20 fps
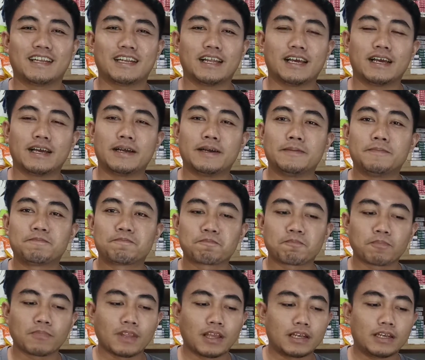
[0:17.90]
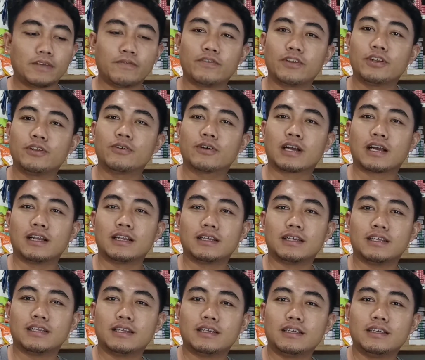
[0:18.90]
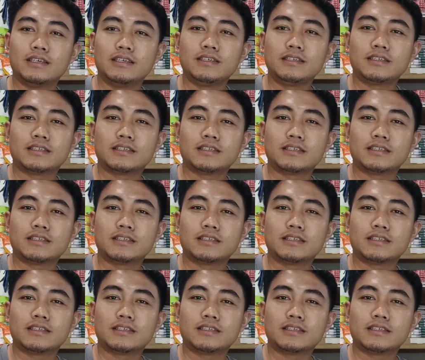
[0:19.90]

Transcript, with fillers: Nah, di video kali ini